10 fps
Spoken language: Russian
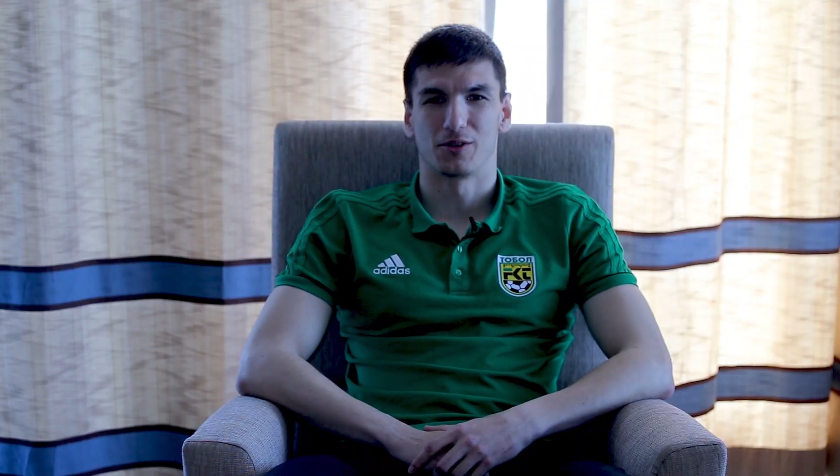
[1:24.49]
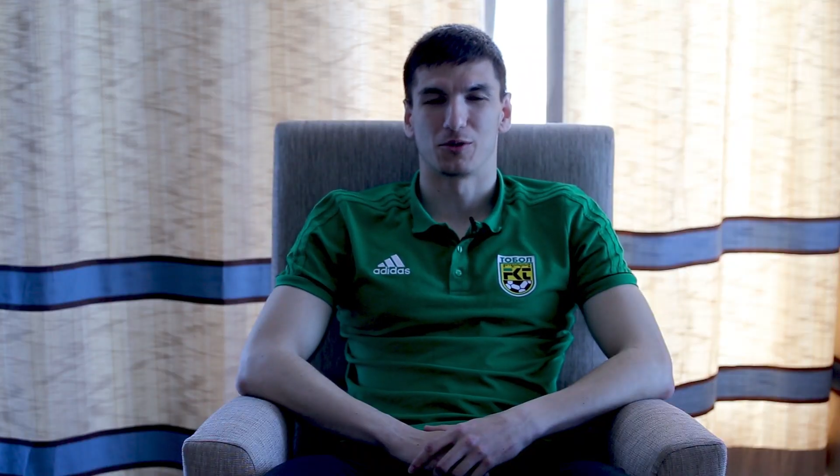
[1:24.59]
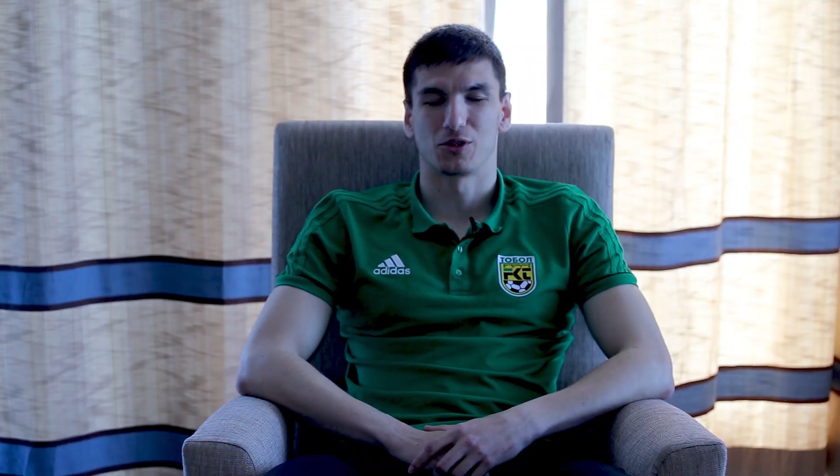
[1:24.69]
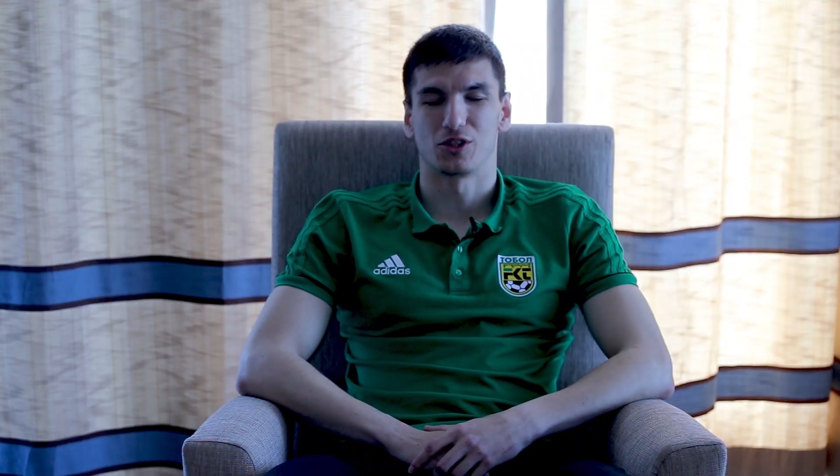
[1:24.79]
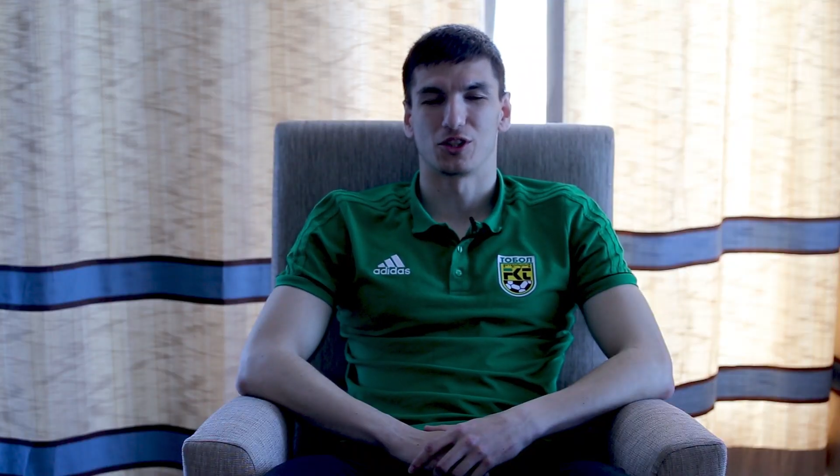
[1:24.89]

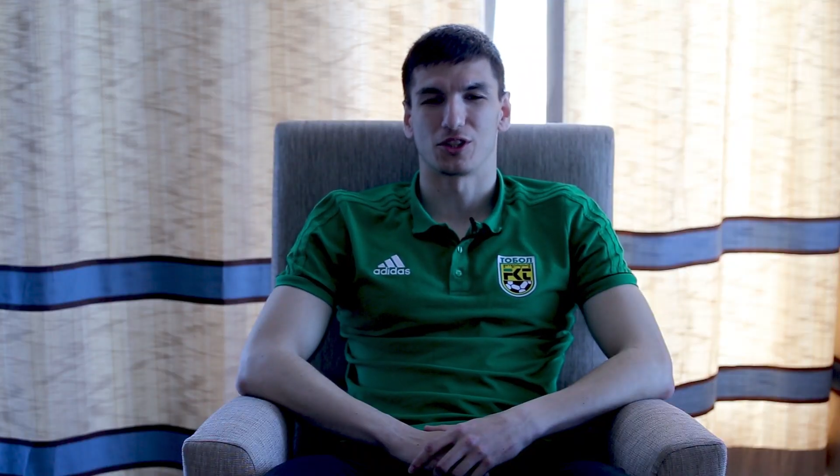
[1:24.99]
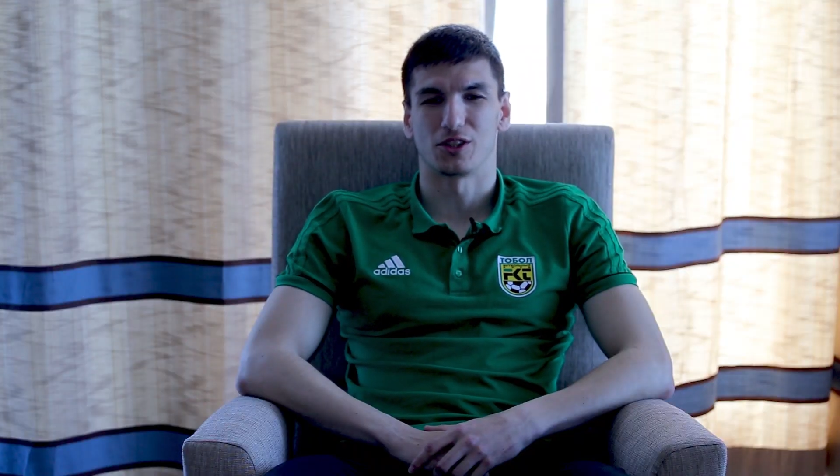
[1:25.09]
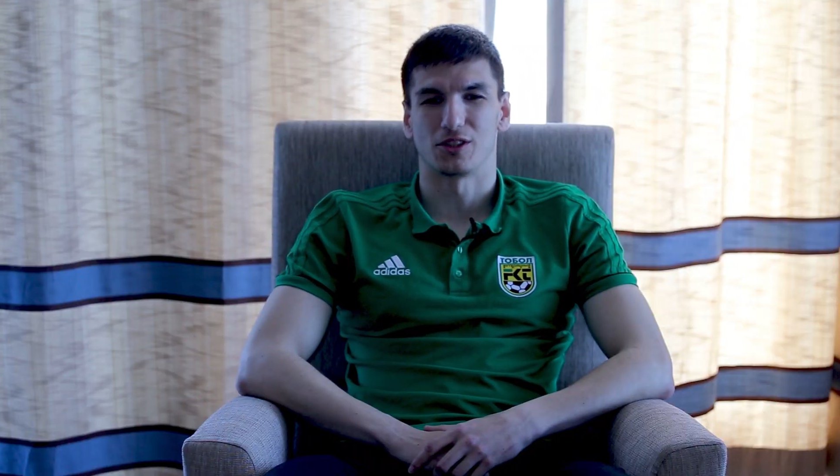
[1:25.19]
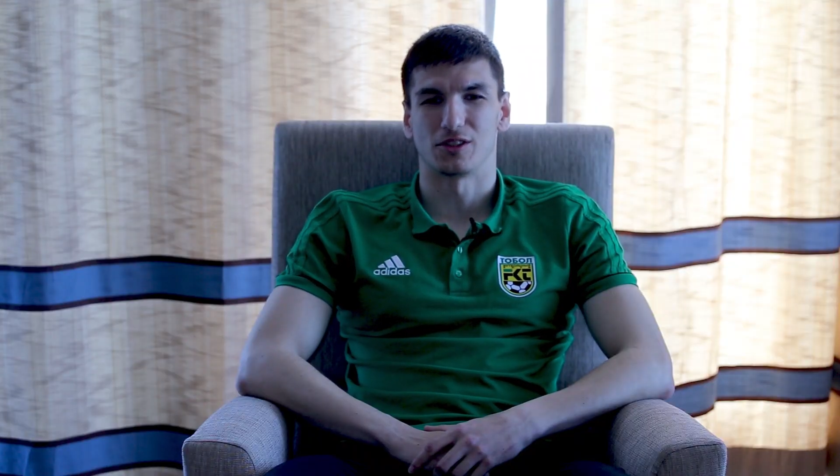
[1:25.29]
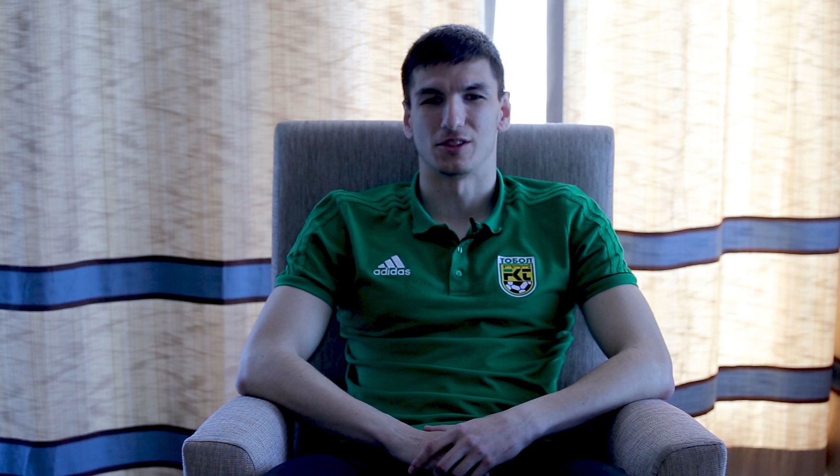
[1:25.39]
тоже решил
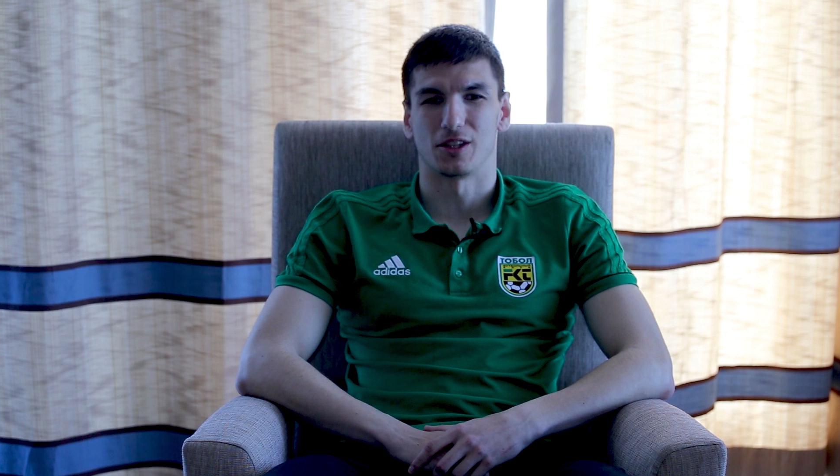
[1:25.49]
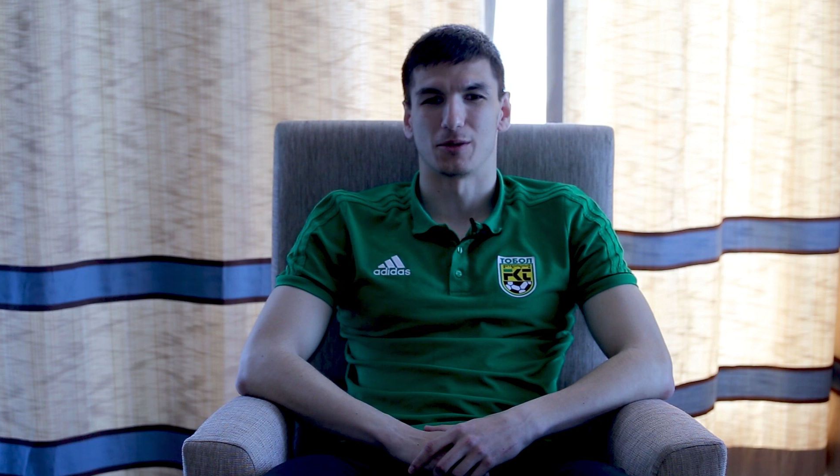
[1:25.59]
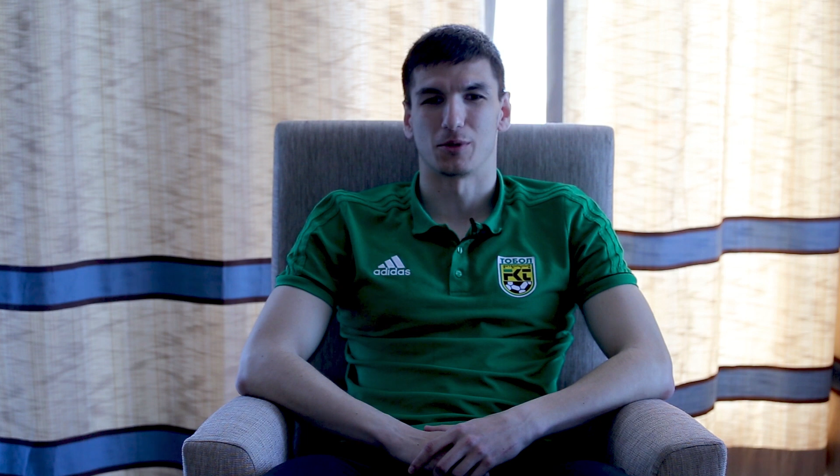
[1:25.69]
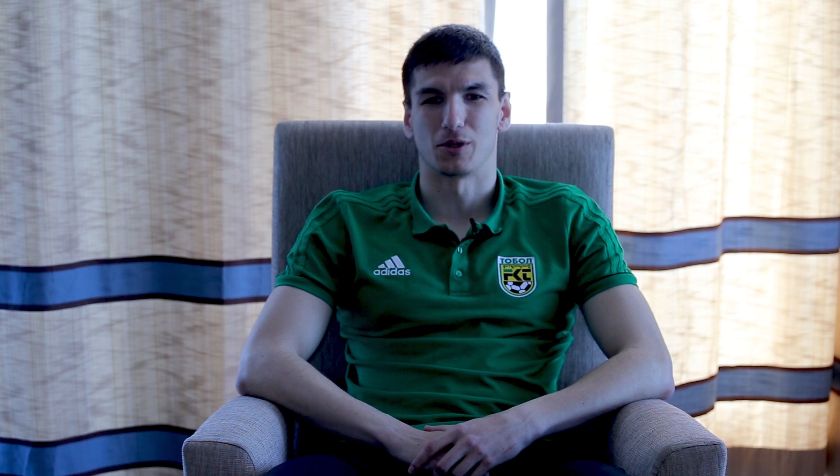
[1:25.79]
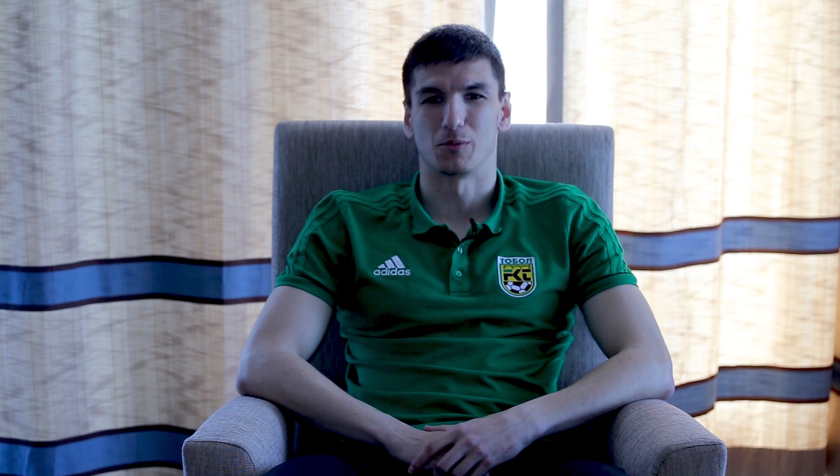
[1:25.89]
это
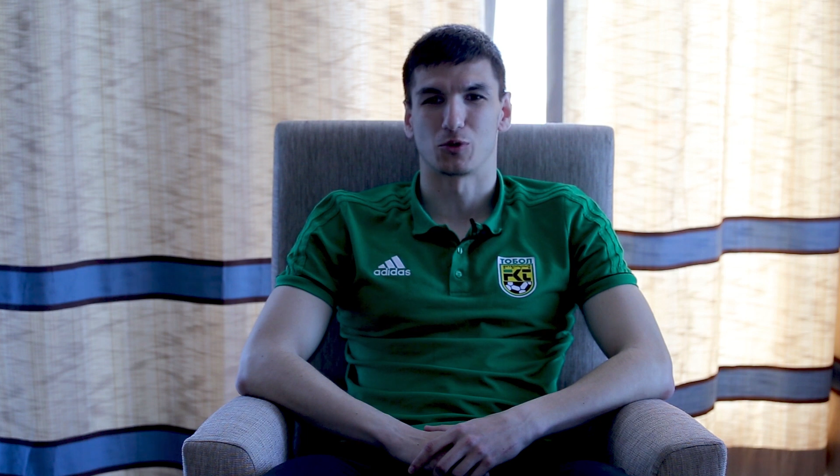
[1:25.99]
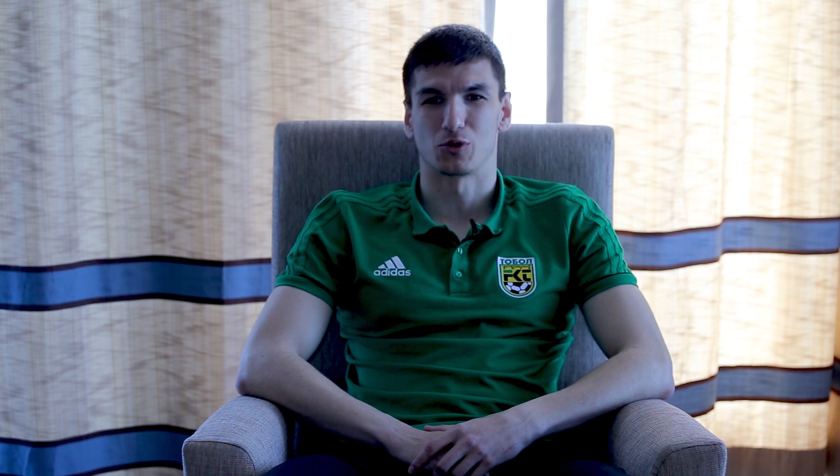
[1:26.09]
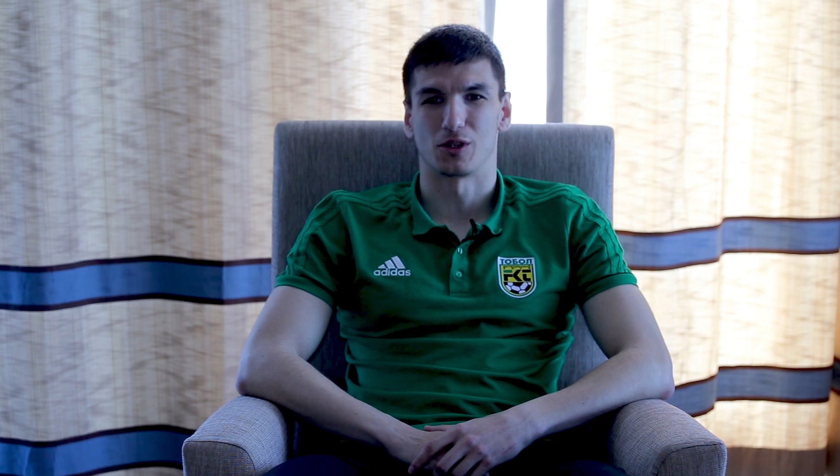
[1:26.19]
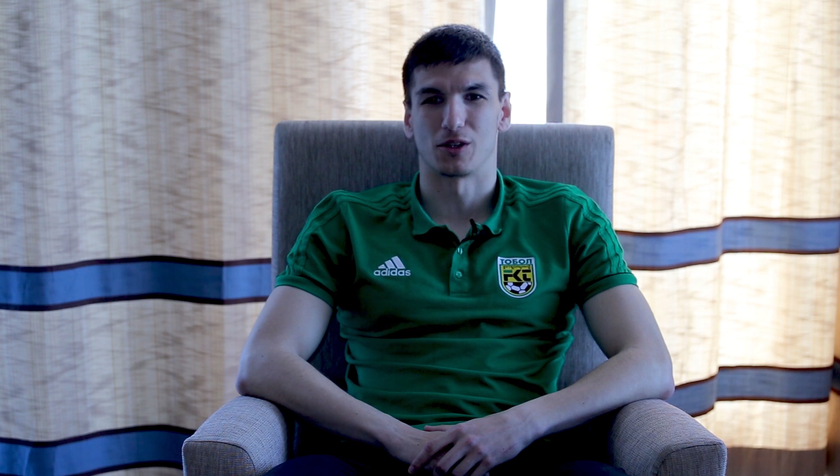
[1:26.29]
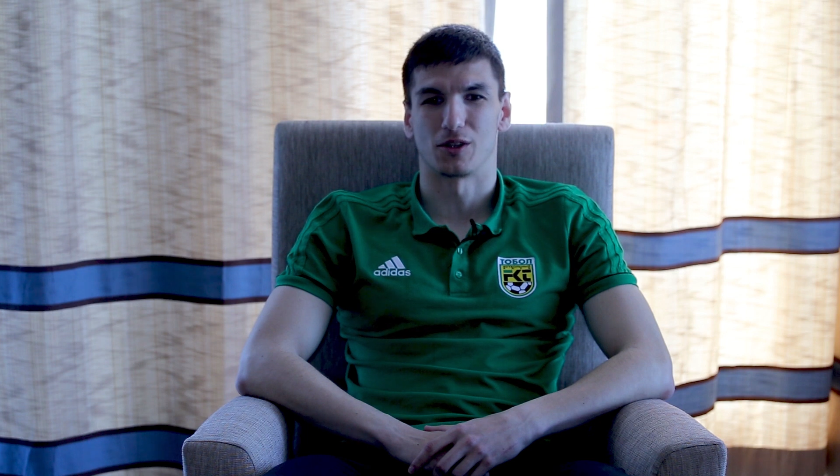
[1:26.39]
сделать, потому
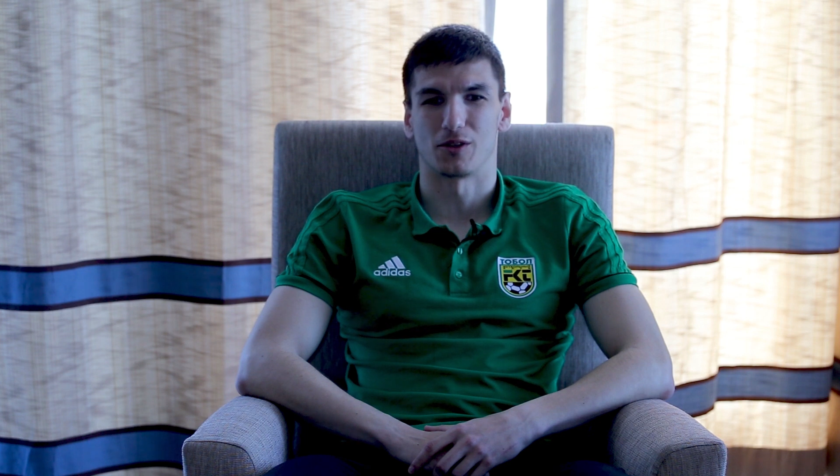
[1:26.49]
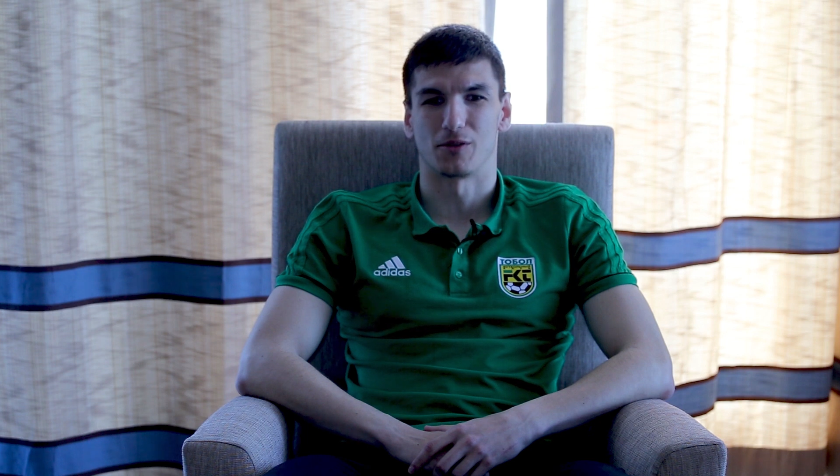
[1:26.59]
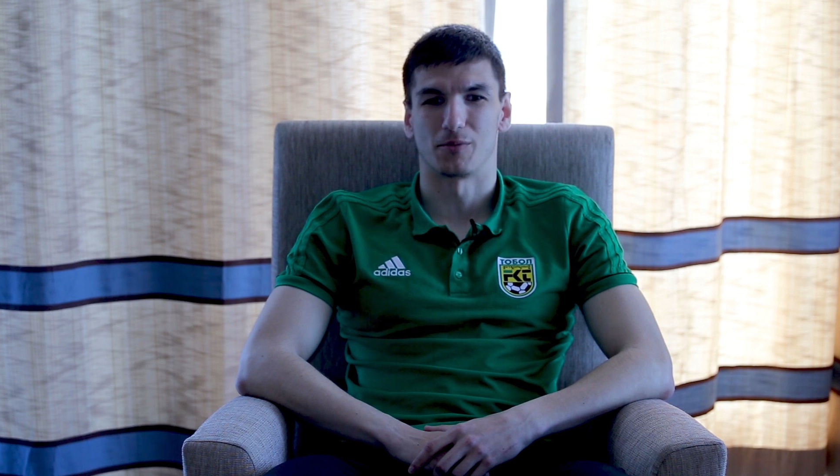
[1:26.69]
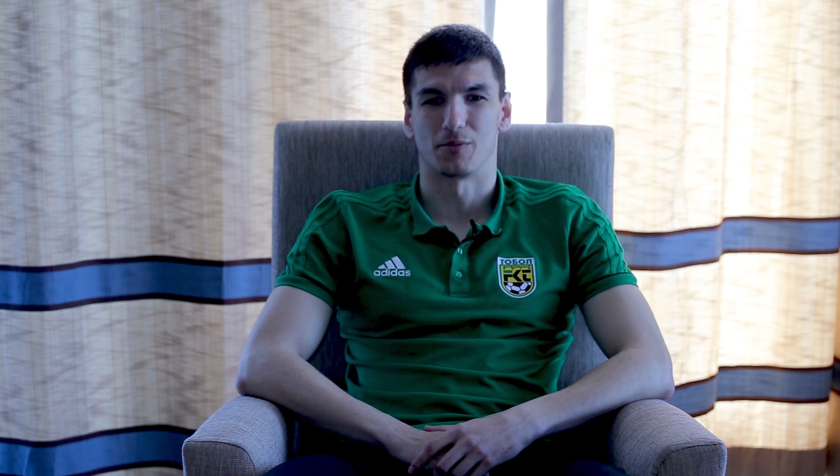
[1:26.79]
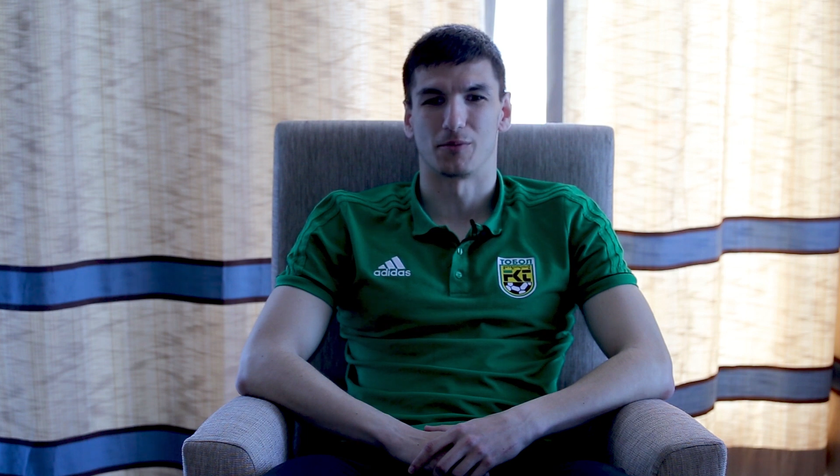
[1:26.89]
что